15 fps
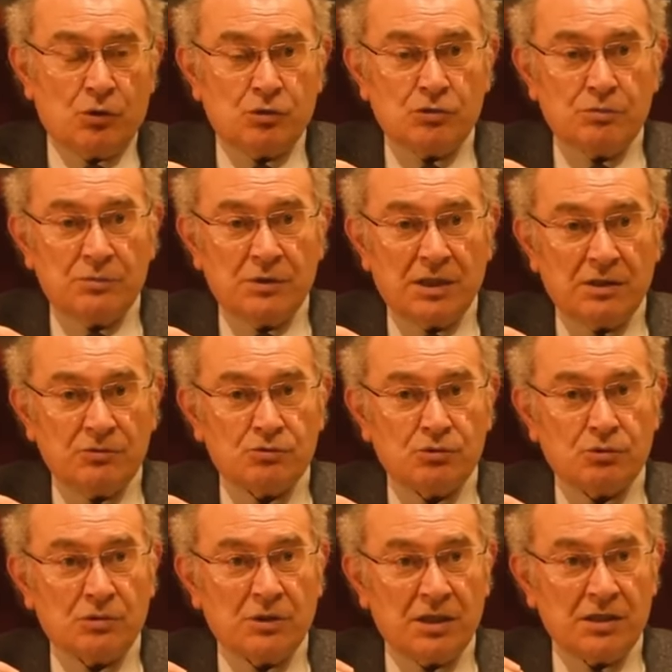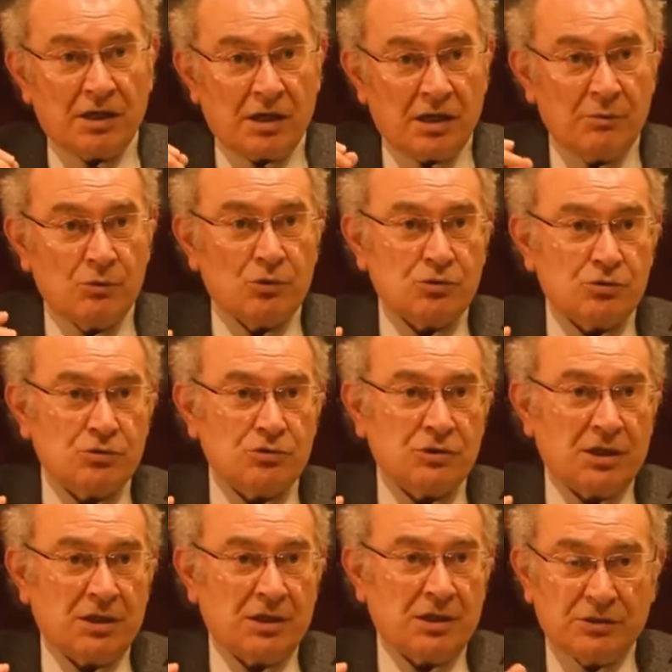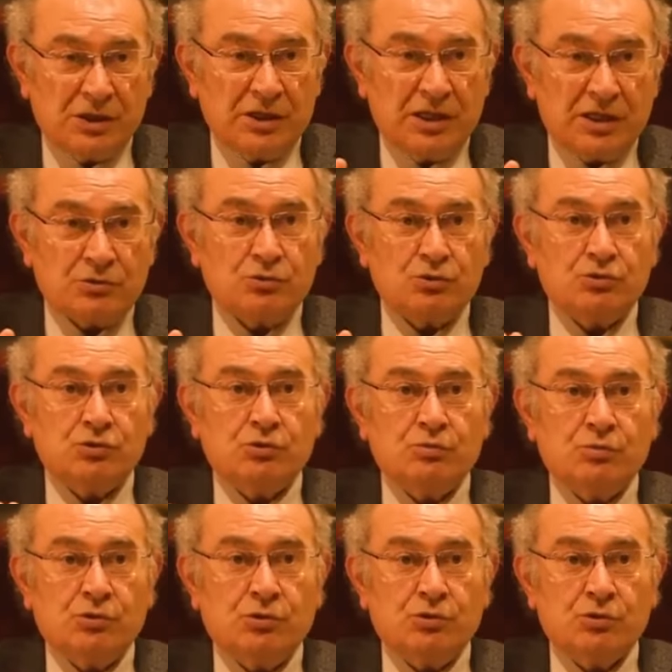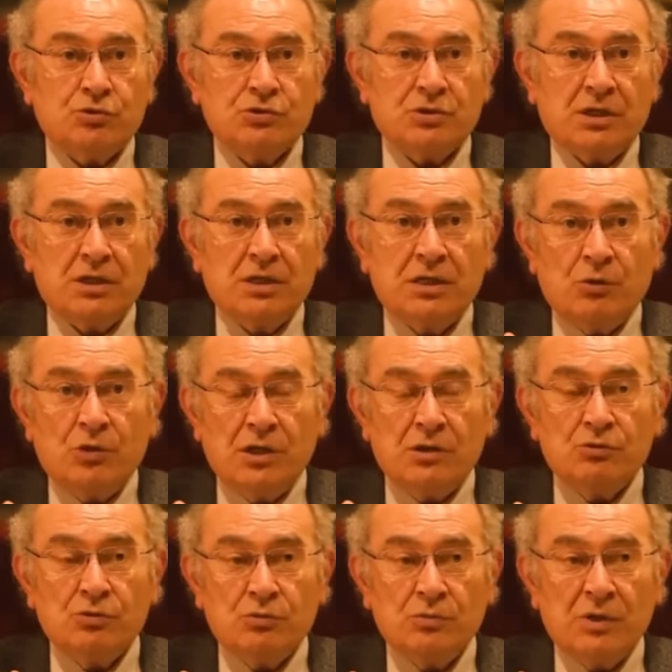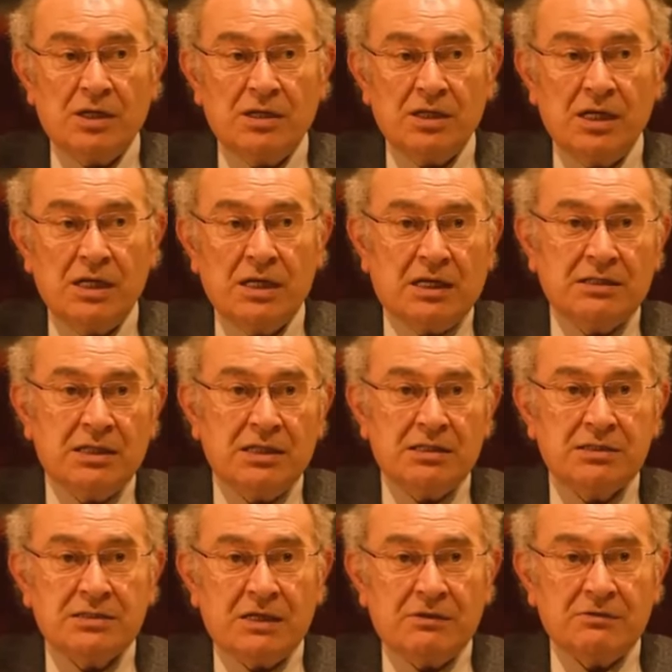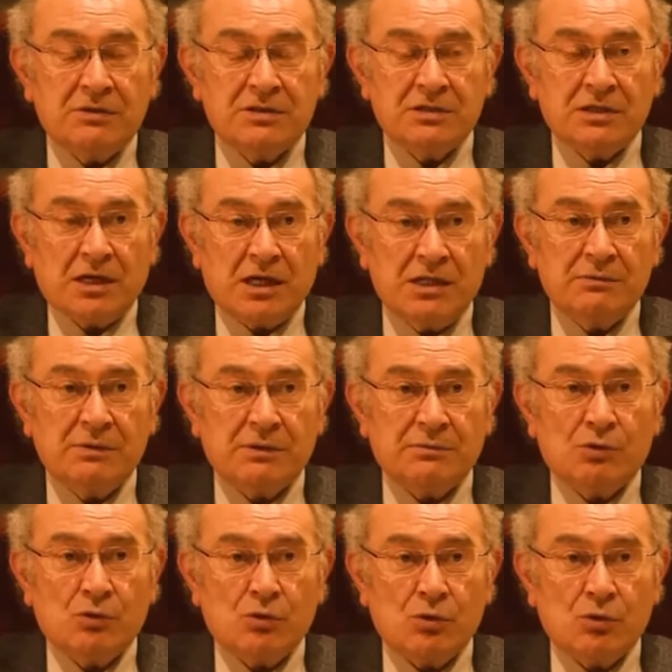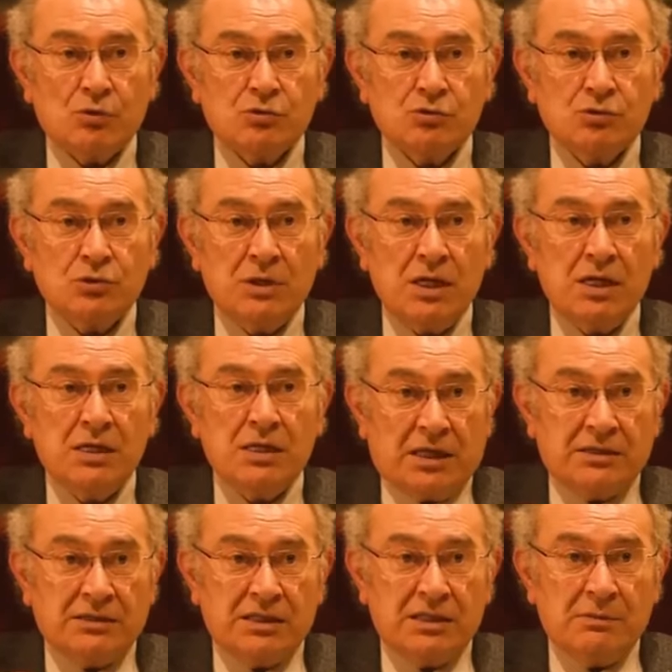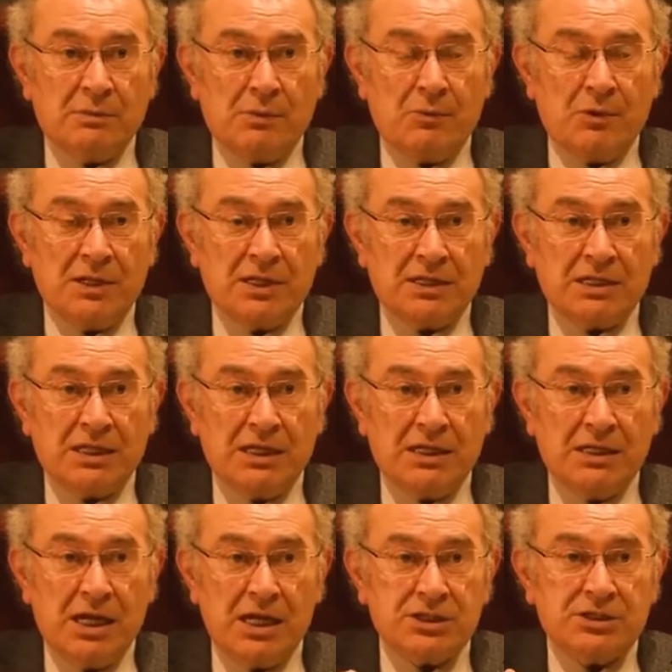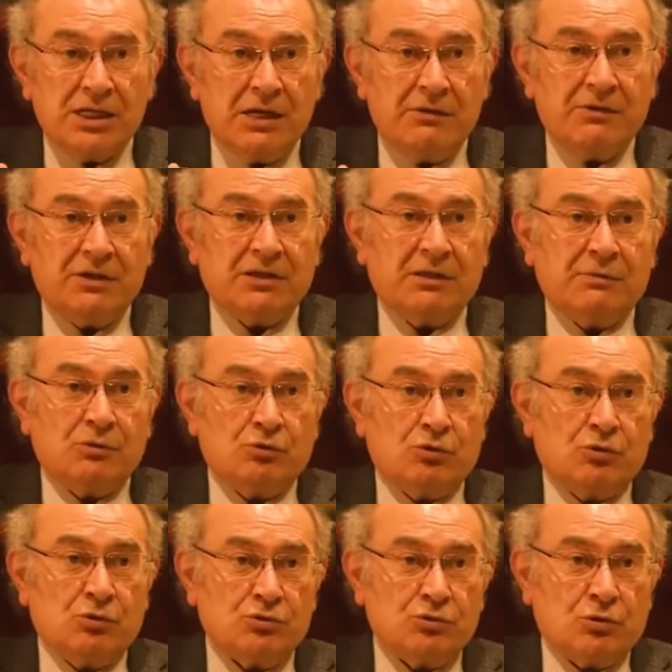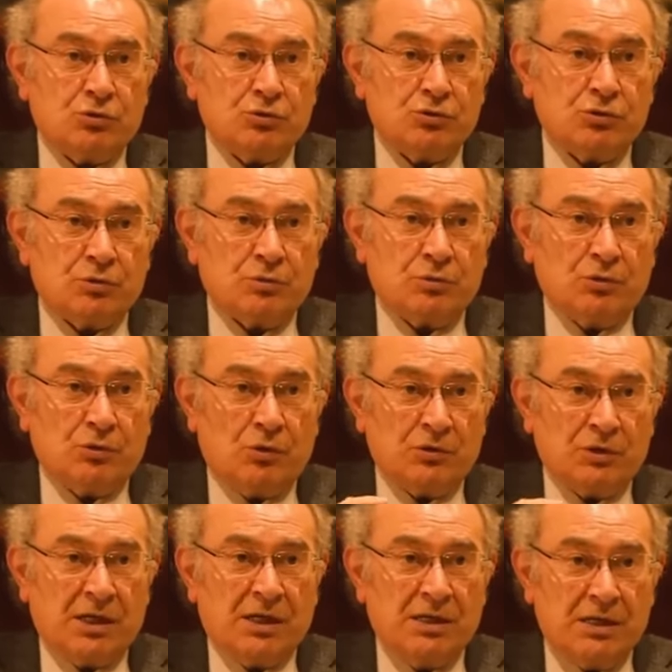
Gözümdeki sütler haram olsun sana diyerek çocuğu büyütüyorsa. Böyle durumlarda annenin sevgisini kaybetme korkusuyla anneden babadan gelen her şeye evet deme duygusu oluşuyor onda.